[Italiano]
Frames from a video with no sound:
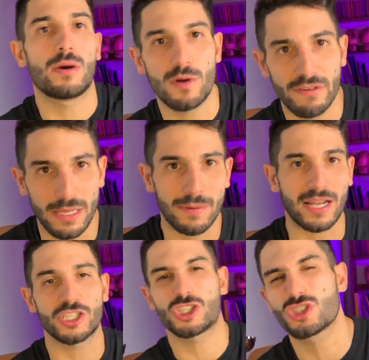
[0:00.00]
muove le
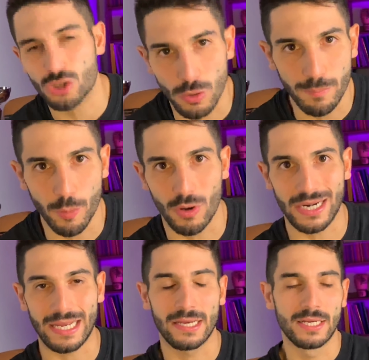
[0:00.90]
braccia, si
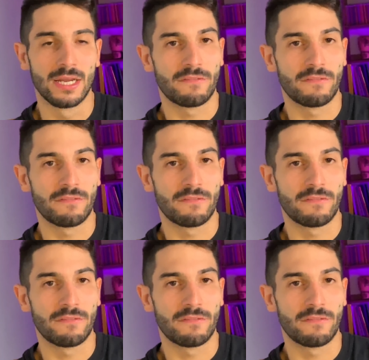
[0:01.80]
scompone.